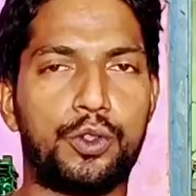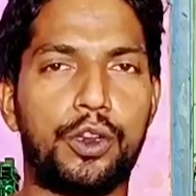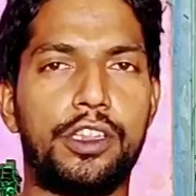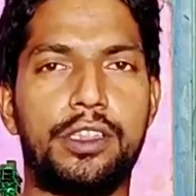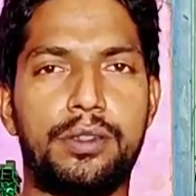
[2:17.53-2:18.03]

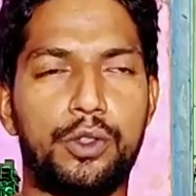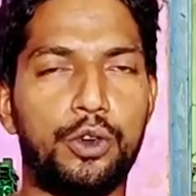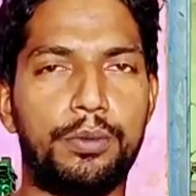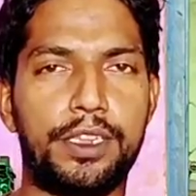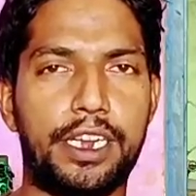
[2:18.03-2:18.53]
तुरंत
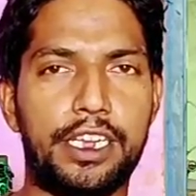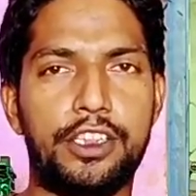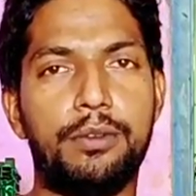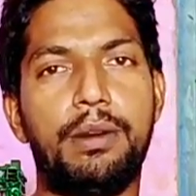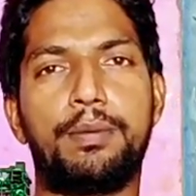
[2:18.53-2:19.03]
धूप निकल
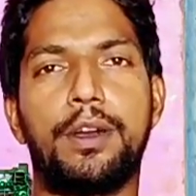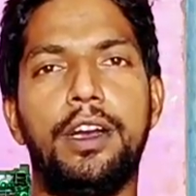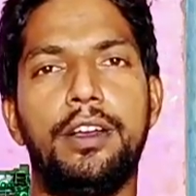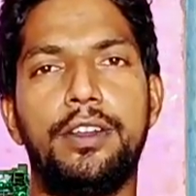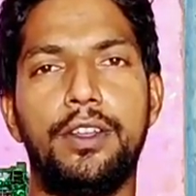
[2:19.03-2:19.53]
गई तो
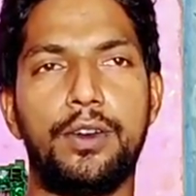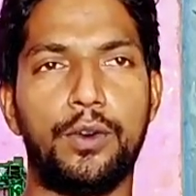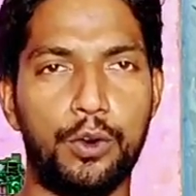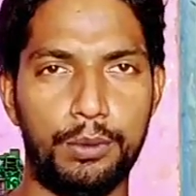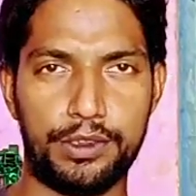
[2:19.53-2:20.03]
भपका
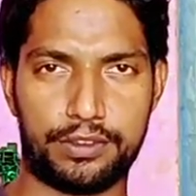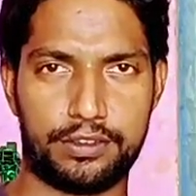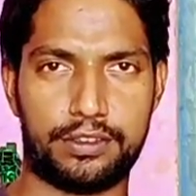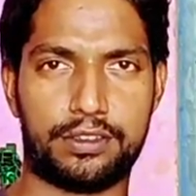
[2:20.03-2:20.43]
उमस